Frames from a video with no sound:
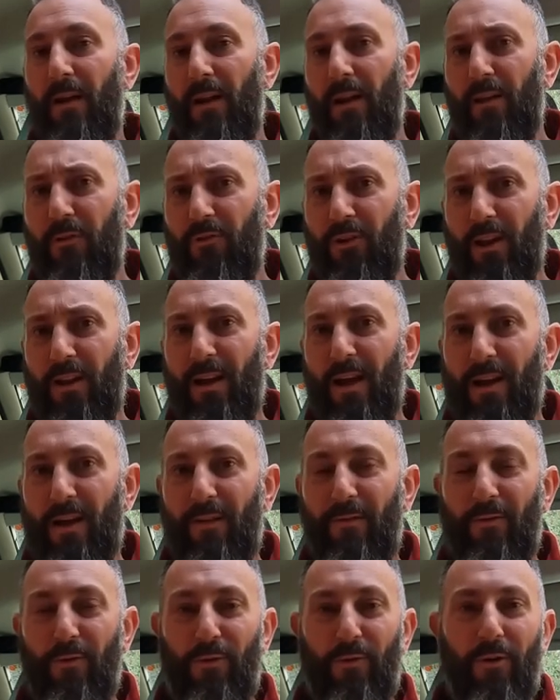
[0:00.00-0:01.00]
Lasciate
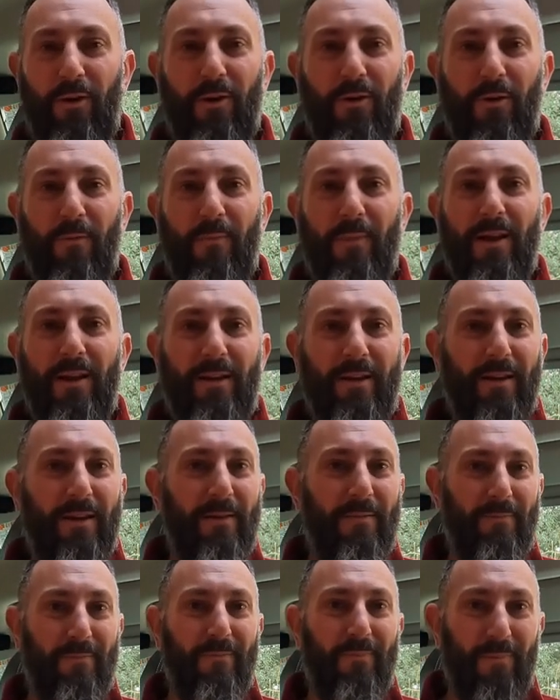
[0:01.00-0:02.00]
anche sotto dei
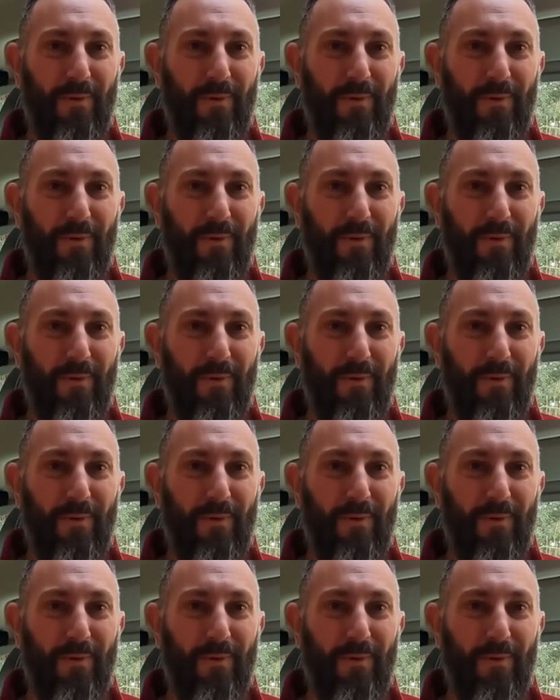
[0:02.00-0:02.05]
commenti,